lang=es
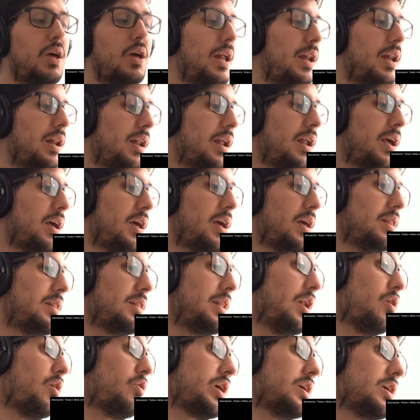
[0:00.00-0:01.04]
de
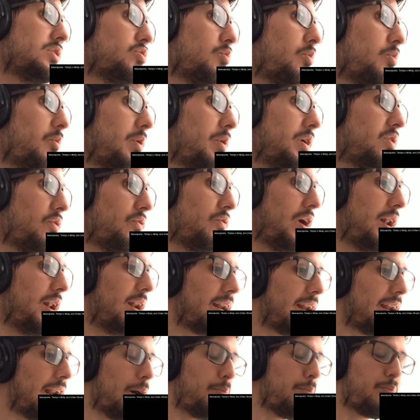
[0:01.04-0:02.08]
lo que en su momento fue el
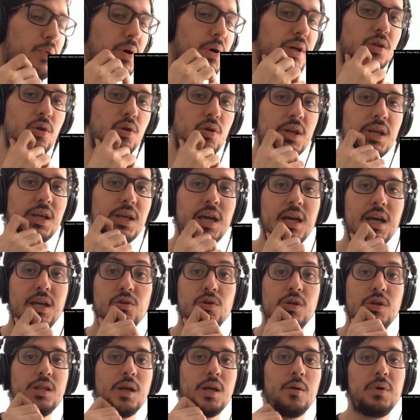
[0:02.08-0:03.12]
rap
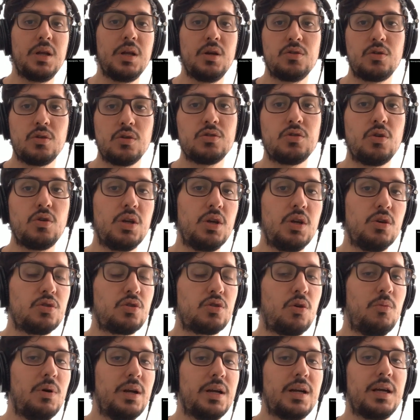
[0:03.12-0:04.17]
puertorriqueño y también otros sonidos
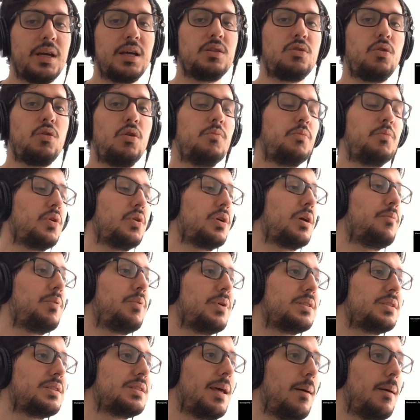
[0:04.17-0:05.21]
como el reggaetón, porque
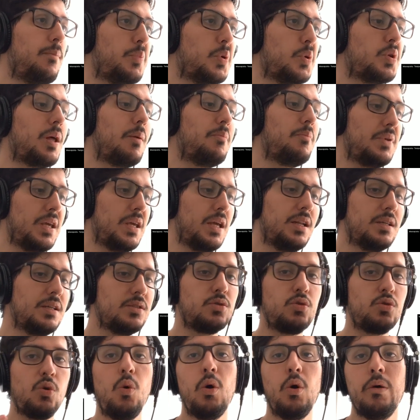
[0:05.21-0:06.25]
pues Tempo también
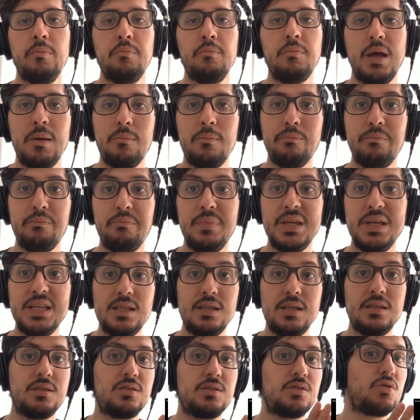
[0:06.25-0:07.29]
estuvo en, en
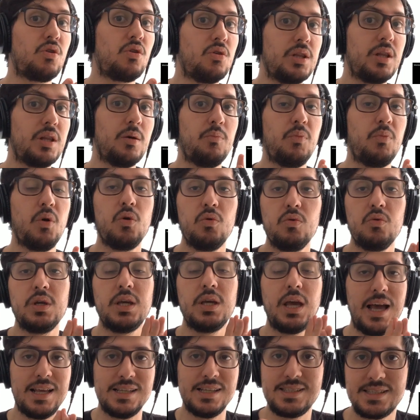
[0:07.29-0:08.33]
Beats con Dembow
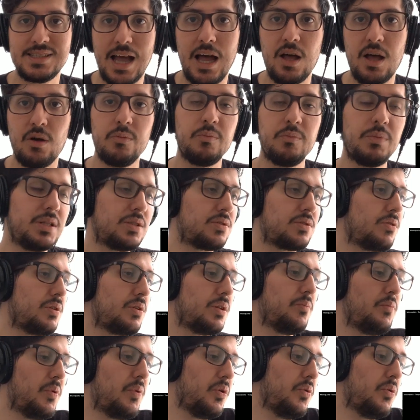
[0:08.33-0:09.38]
y ha estado en Beats con
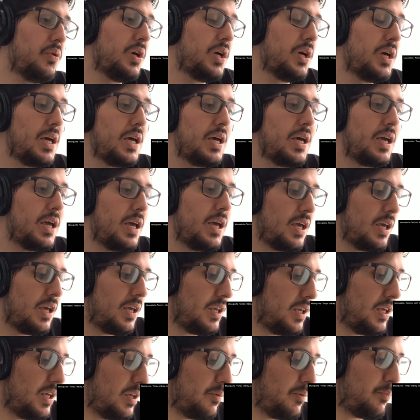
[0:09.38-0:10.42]
Dembow.
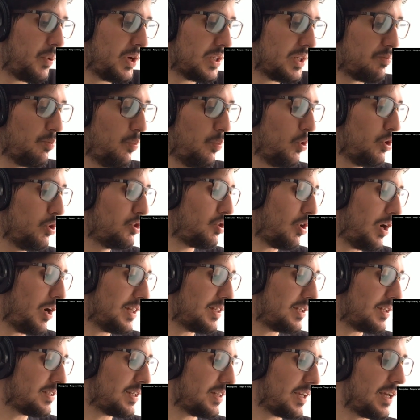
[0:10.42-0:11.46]
Y pues mucho
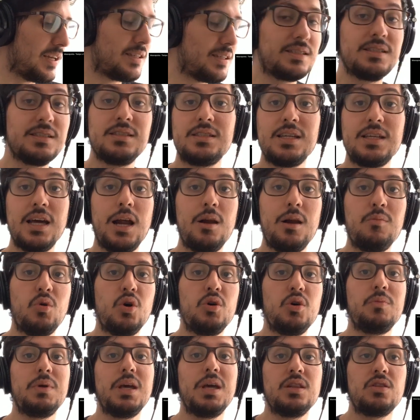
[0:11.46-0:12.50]
antes de que existiera el
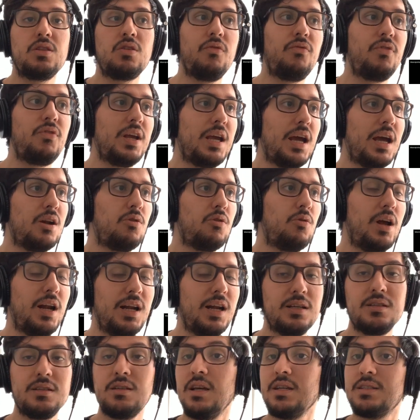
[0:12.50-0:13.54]
movimiento Free Anuel
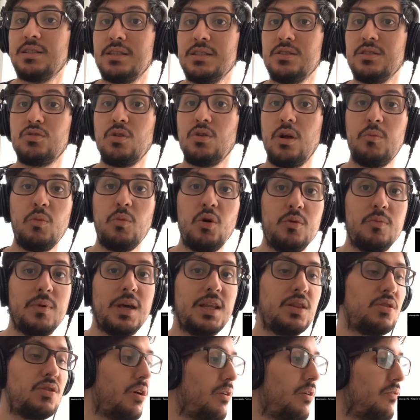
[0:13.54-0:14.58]
existió el
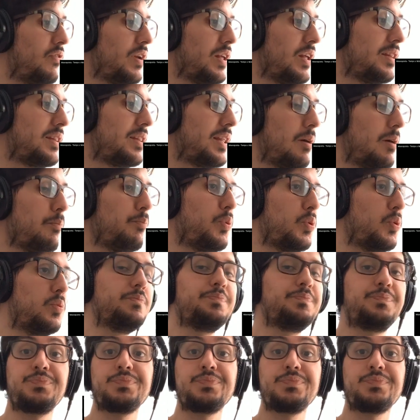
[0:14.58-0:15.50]
movimiento de Free Tempo